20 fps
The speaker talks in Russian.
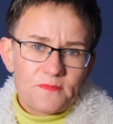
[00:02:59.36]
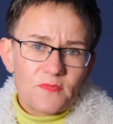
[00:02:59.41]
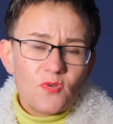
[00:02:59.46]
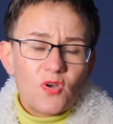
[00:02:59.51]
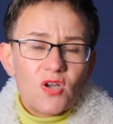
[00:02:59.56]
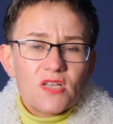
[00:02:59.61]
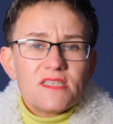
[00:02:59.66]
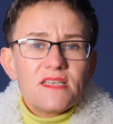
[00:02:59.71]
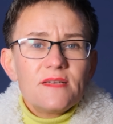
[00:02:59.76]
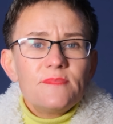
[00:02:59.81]
ну
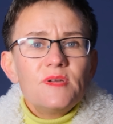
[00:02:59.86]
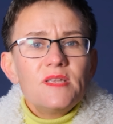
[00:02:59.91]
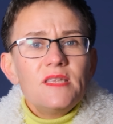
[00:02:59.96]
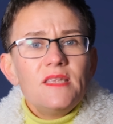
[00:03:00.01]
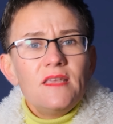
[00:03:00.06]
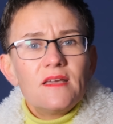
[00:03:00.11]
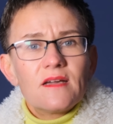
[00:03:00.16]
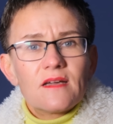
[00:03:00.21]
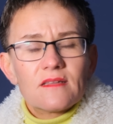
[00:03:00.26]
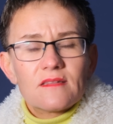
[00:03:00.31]
хотя бы
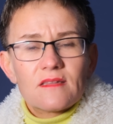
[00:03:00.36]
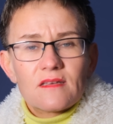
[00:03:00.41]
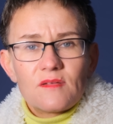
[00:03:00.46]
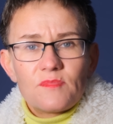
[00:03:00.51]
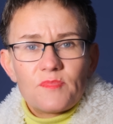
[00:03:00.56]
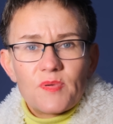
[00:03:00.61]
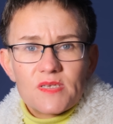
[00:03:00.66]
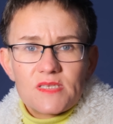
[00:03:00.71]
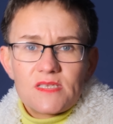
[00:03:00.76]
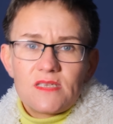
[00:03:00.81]

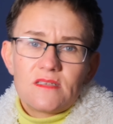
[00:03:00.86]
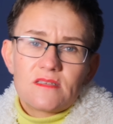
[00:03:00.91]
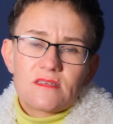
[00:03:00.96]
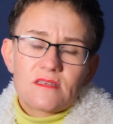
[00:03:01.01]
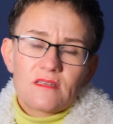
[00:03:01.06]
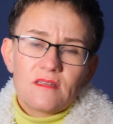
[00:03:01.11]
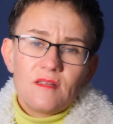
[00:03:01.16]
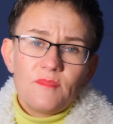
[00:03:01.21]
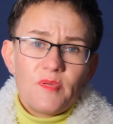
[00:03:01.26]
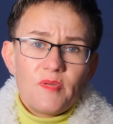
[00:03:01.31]
некоторые
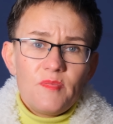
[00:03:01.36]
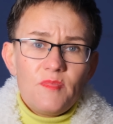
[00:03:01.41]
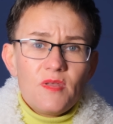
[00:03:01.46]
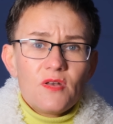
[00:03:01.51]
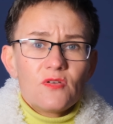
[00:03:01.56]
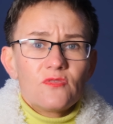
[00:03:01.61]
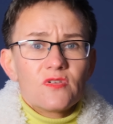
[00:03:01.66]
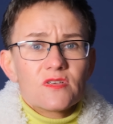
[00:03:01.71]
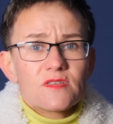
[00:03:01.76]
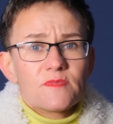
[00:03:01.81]
позиции,
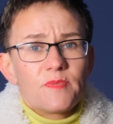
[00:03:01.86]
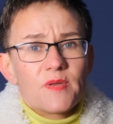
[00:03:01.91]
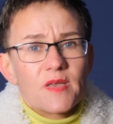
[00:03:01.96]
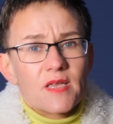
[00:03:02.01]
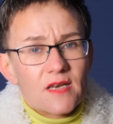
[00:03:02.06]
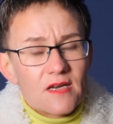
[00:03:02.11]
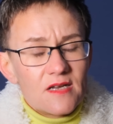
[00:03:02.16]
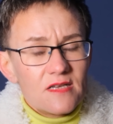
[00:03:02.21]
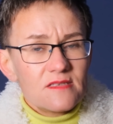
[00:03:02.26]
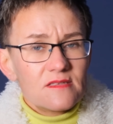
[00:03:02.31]
например, у вас
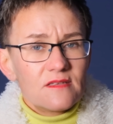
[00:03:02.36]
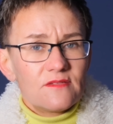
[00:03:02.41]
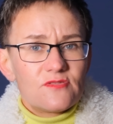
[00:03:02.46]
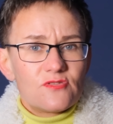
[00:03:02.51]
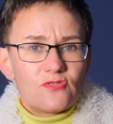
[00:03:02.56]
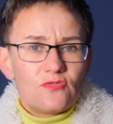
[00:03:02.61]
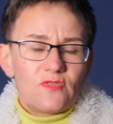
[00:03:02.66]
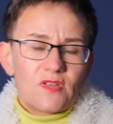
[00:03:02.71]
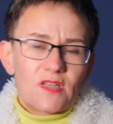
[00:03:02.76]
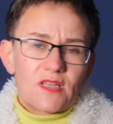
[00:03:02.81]
прекрасно
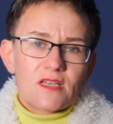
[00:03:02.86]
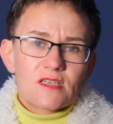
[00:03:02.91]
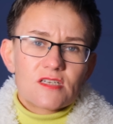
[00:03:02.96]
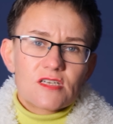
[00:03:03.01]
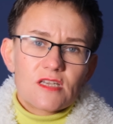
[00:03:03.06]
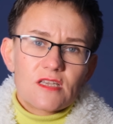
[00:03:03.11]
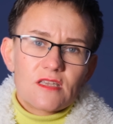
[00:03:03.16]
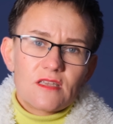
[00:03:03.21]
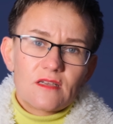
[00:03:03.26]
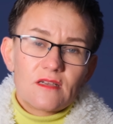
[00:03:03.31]
все в
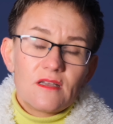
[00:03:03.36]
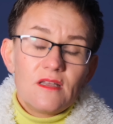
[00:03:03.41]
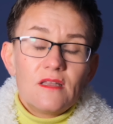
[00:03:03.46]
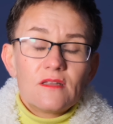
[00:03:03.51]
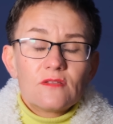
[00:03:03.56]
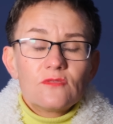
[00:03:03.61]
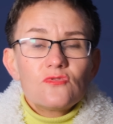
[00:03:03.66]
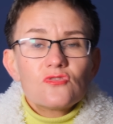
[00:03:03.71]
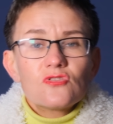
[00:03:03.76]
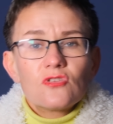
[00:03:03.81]
отношениях,
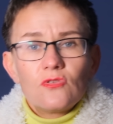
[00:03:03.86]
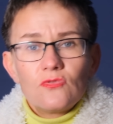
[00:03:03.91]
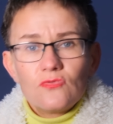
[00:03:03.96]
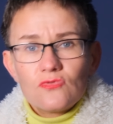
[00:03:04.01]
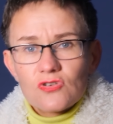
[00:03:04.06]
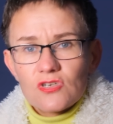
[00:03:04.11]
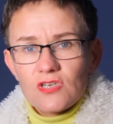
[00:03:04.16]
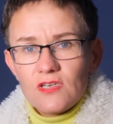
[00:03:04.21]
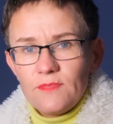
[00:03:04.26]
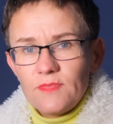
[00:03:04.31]
нужно
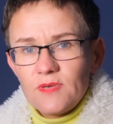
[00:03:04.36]
уже